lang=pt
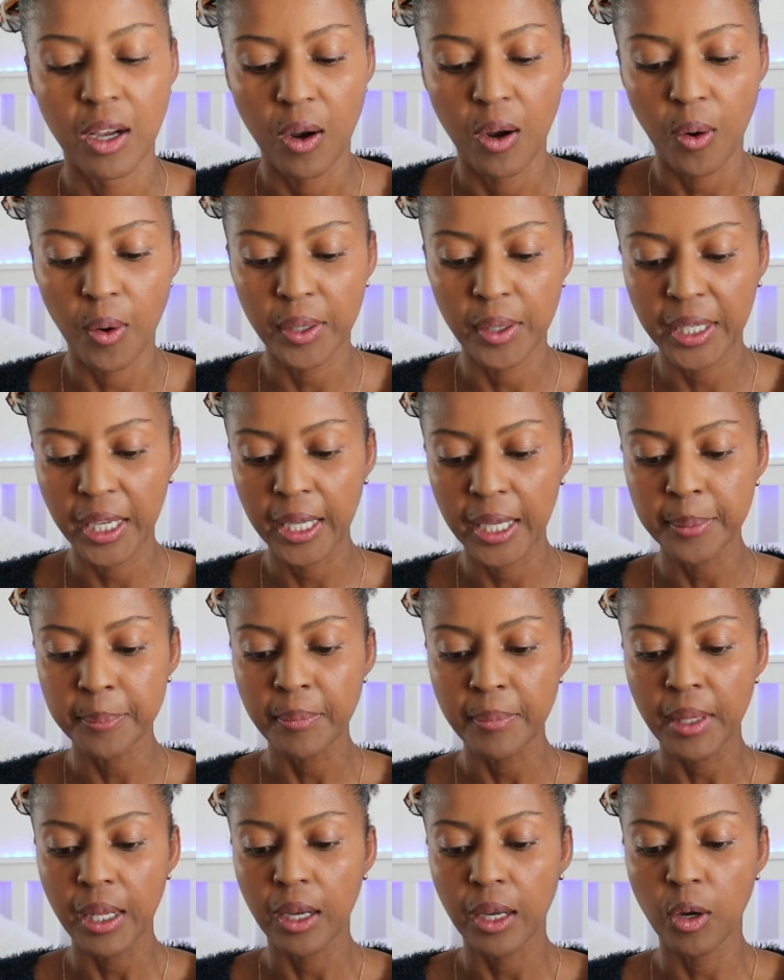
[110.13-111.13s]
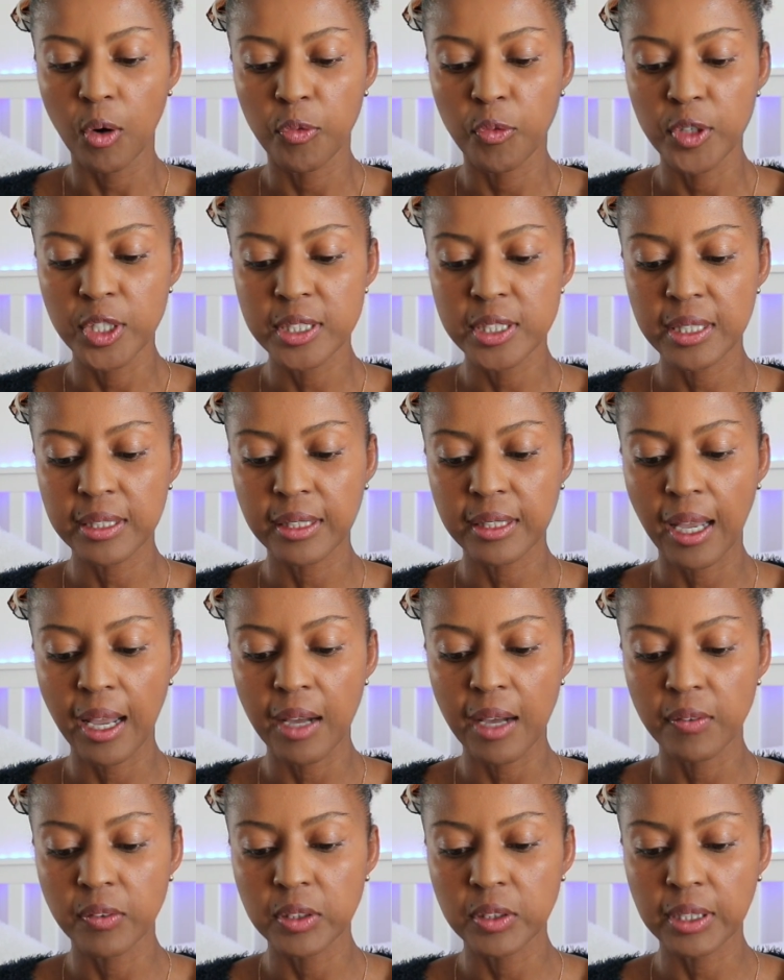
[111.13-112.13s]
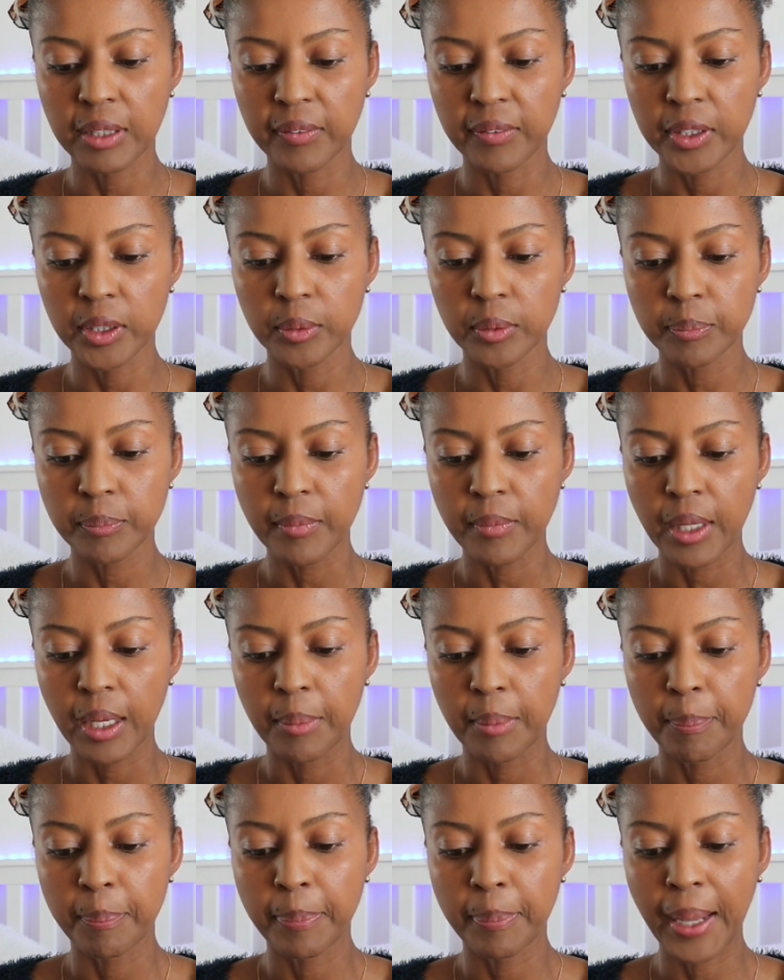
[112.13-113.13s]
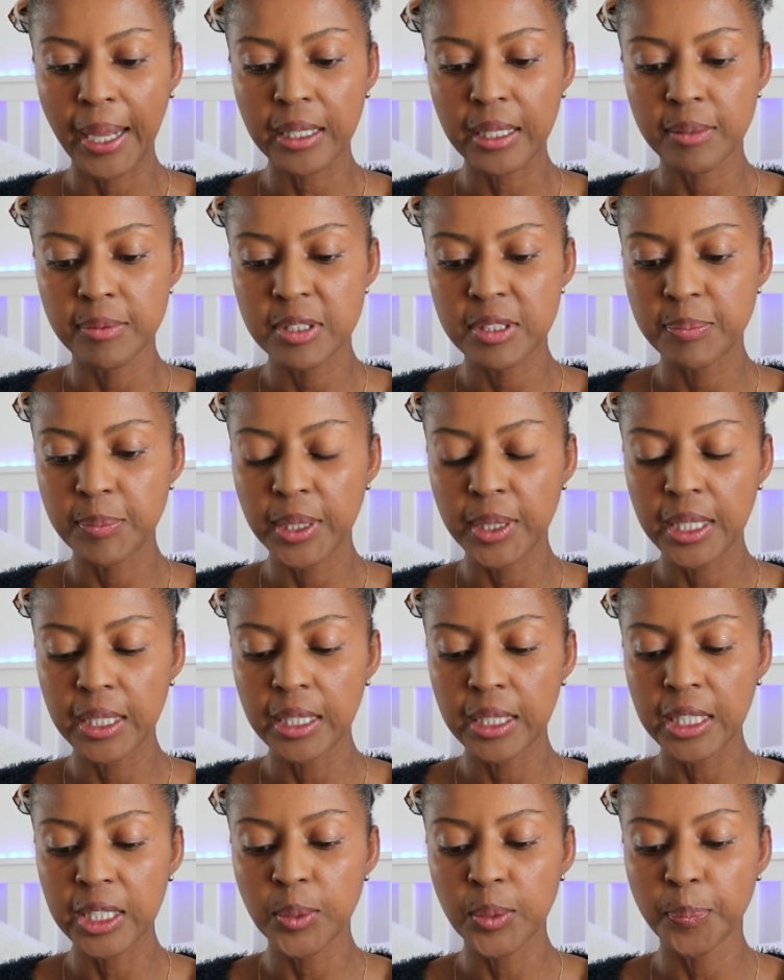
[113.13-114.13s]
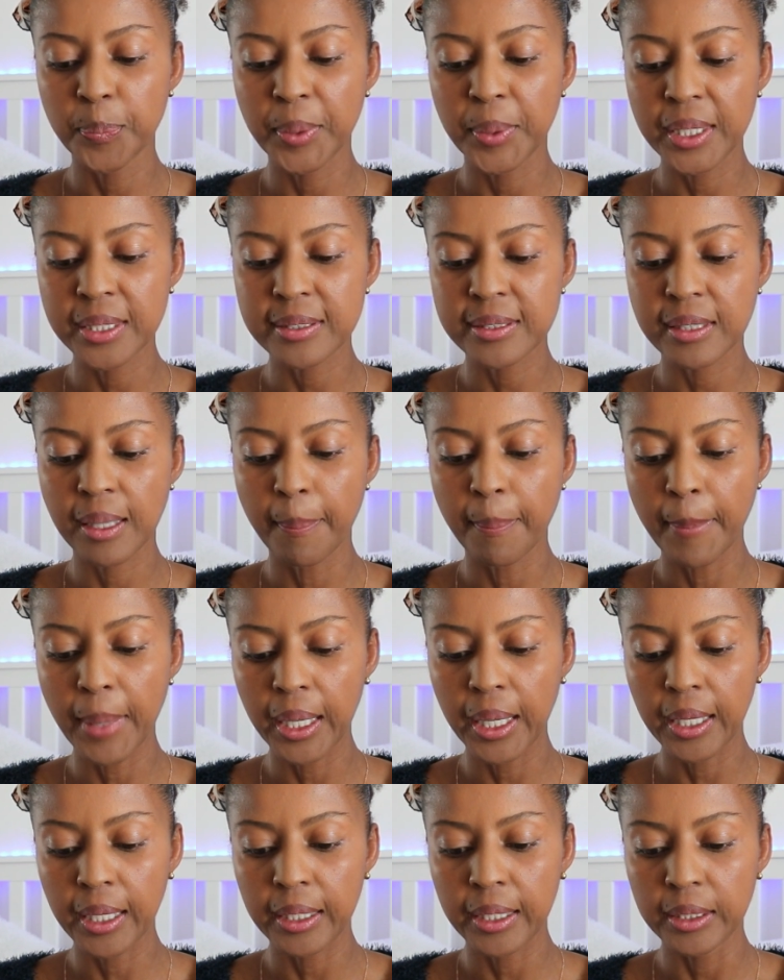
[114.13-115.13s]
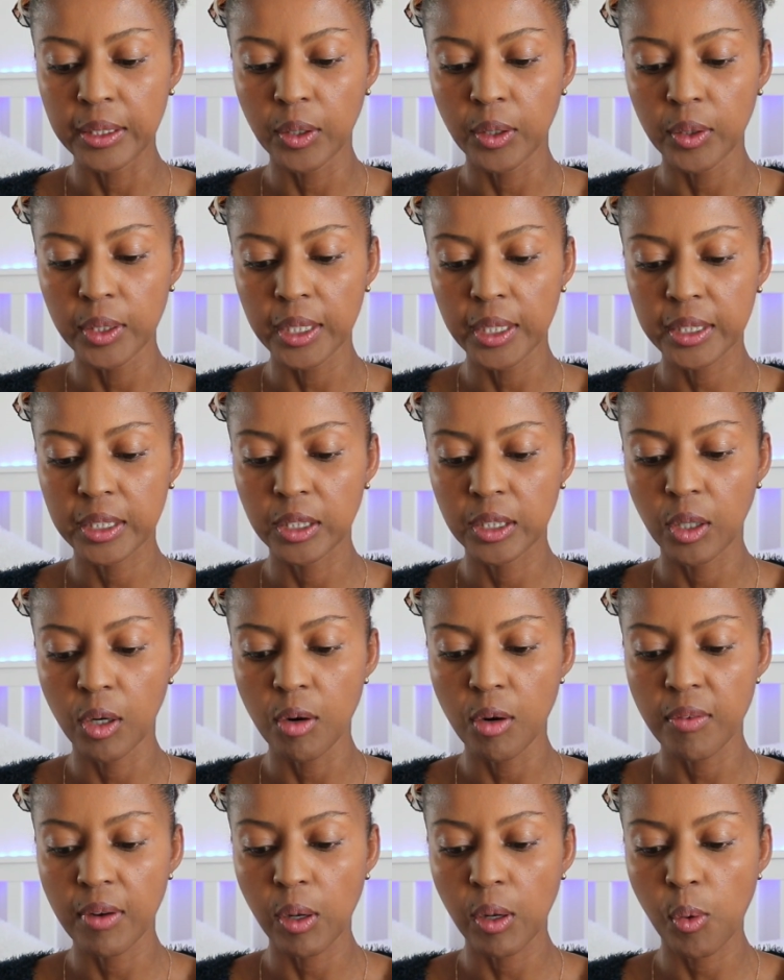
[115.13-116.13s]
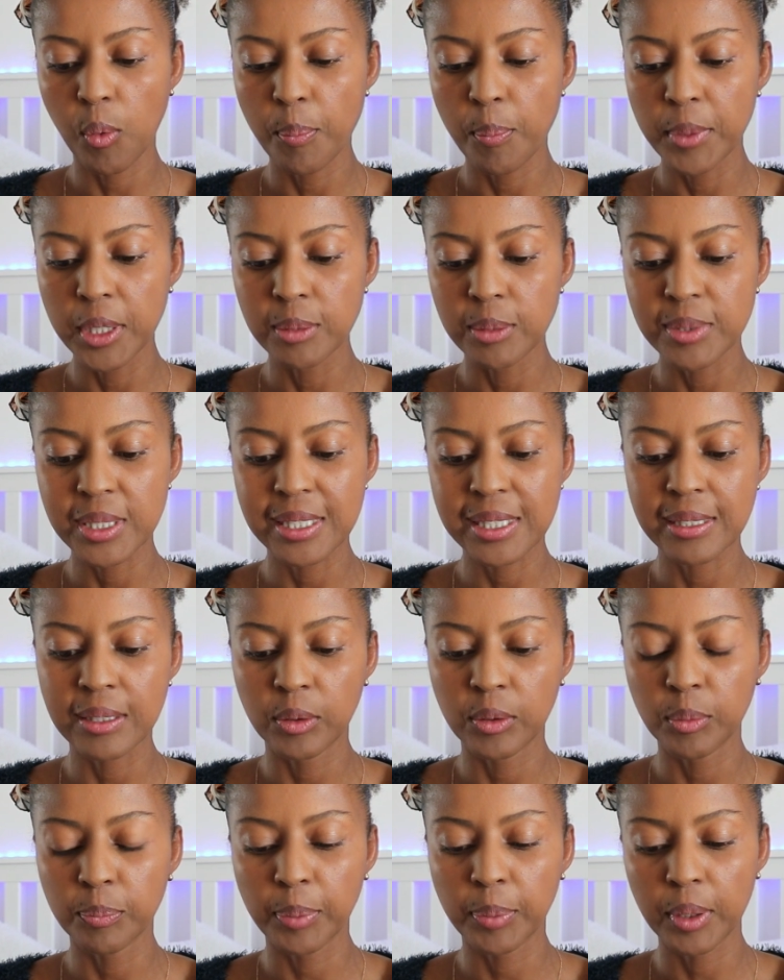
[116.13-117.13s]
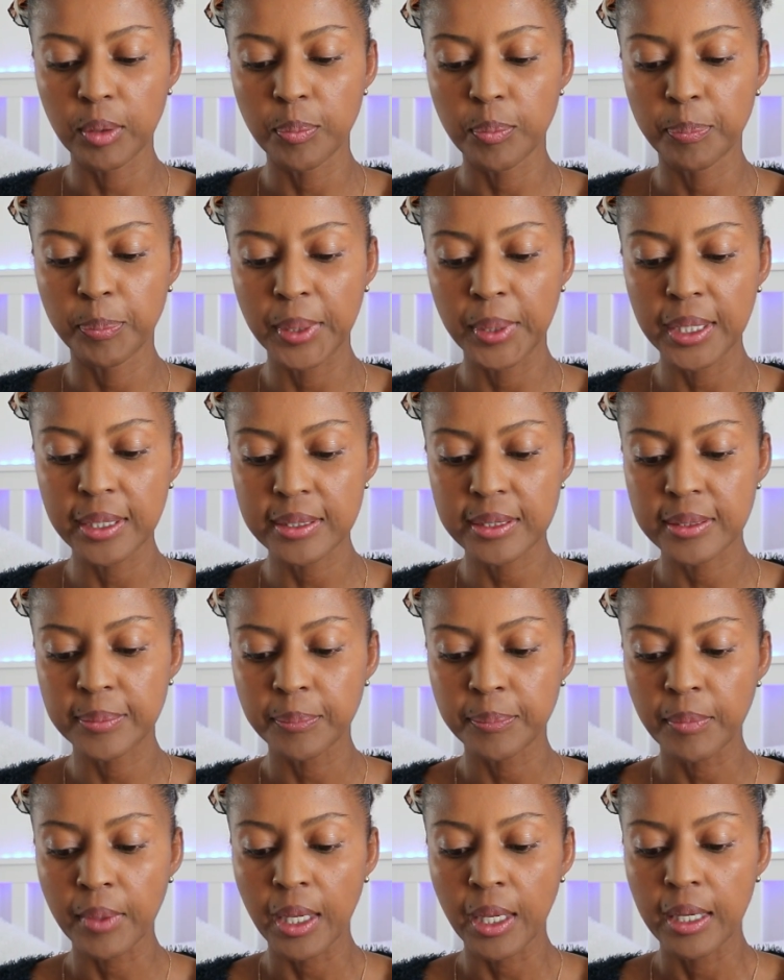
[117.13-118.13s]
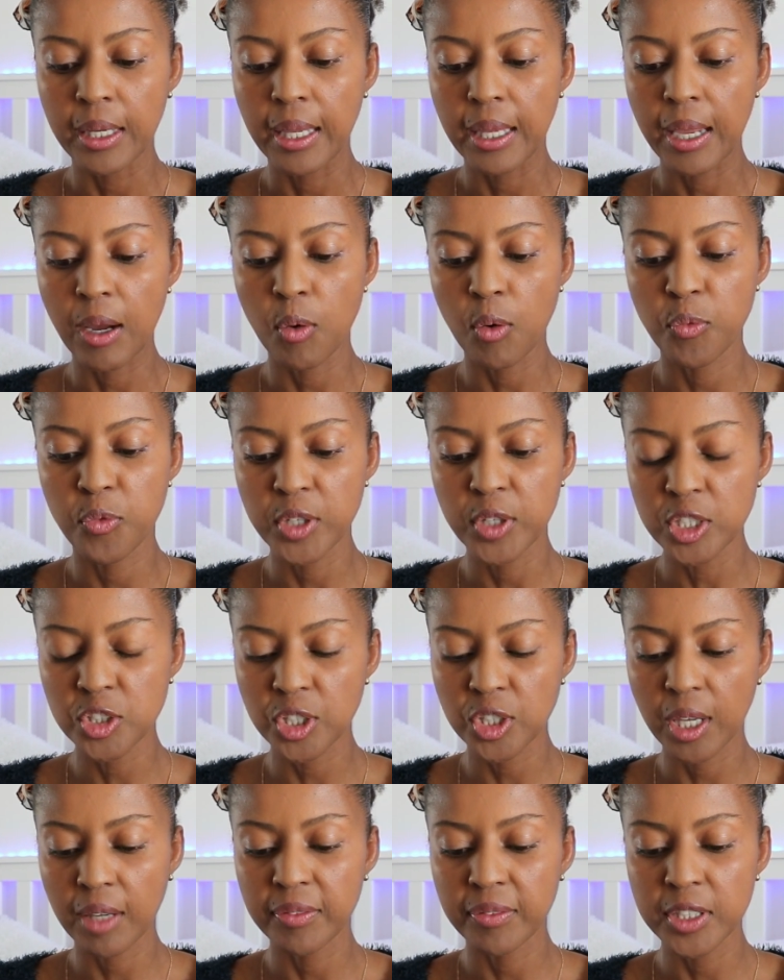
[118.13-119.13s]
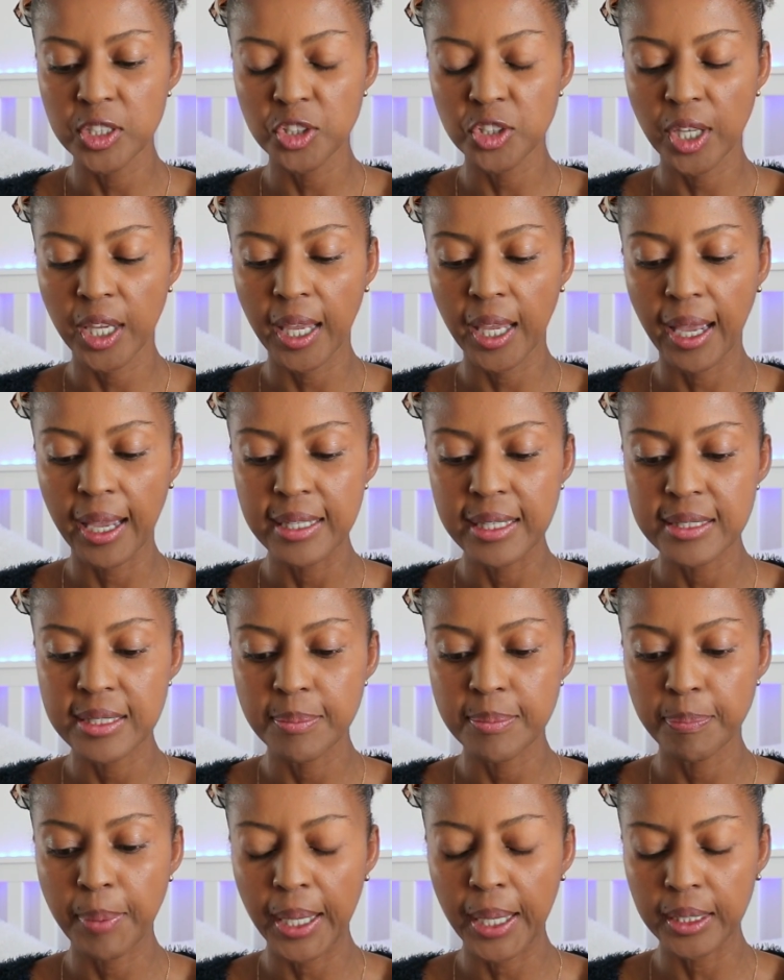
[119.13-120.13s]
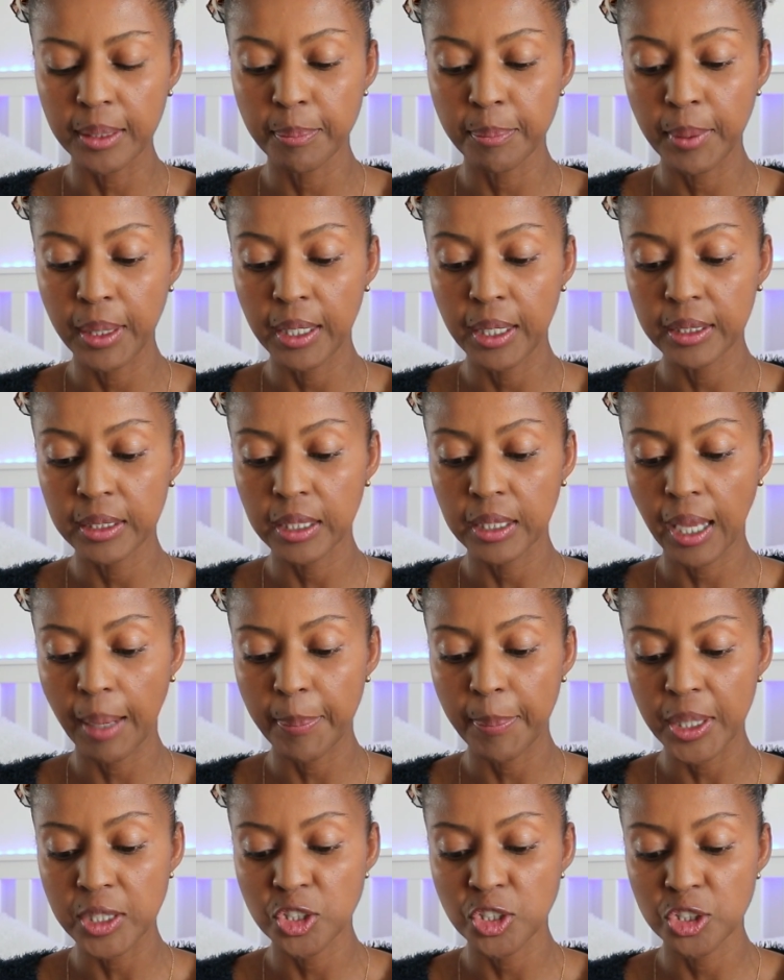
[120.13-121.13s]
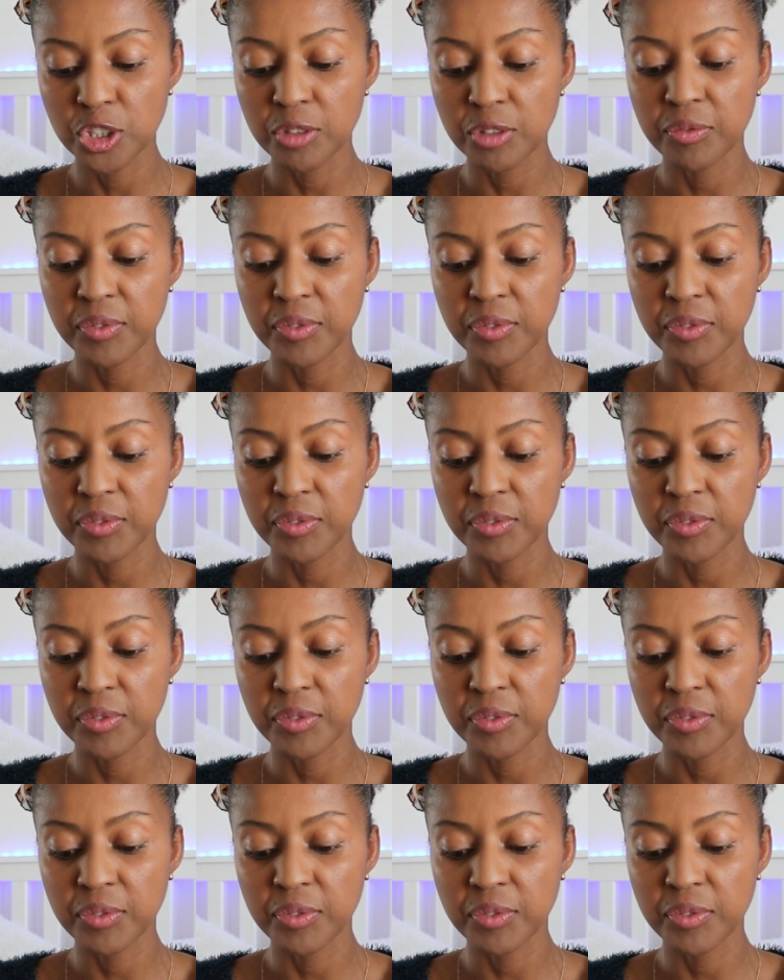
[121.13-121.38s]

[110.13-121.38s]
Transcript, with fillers: ok? Ó, 20 centavos, tá vendo? Pague Mille e o Pix também. Olha aqui, ó, o valor mínimo de, pelo Pix é o 20, é 20 reais e PagBank a partir de